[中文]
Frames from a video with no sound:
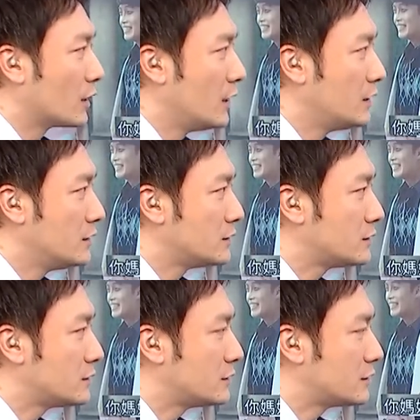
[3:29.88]
跟
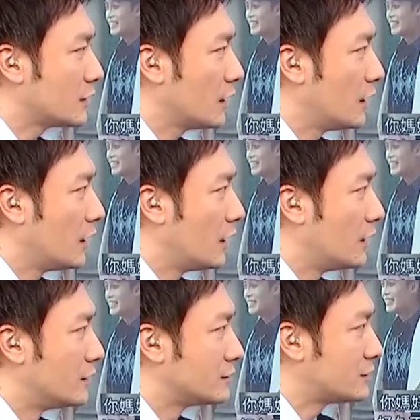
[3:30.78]
这
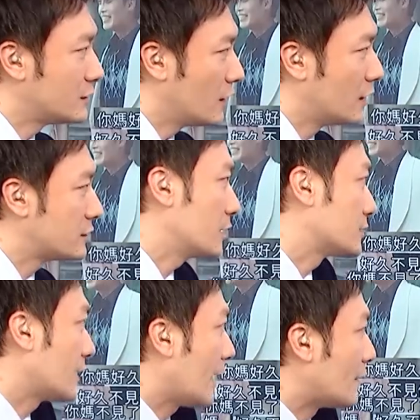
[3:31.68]
个西呃这个
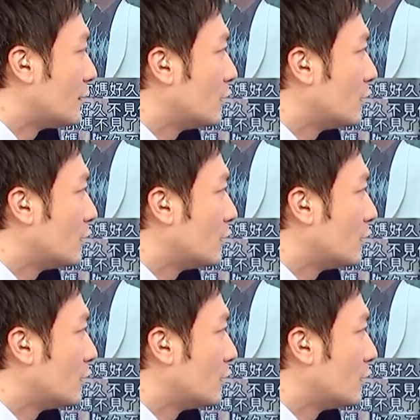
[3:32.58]
谁啊，